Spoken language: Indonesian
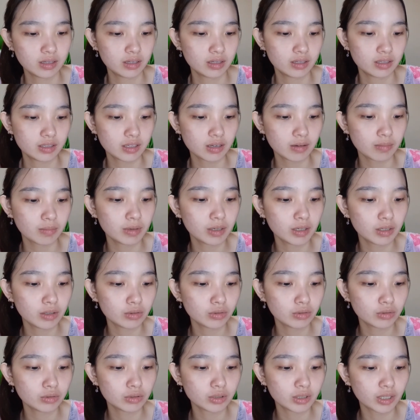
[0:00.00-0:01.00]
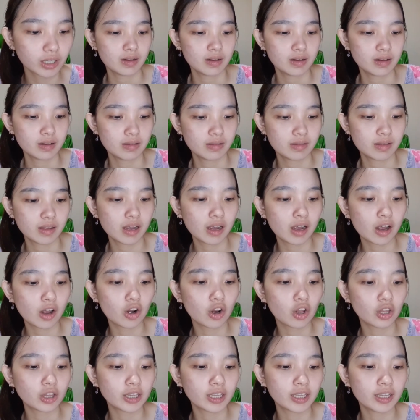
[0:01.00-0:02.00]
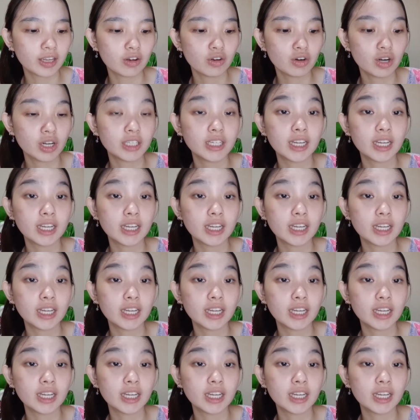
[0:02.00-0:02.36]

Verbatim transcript: sambil nunggu teh nah kalau tehnya udah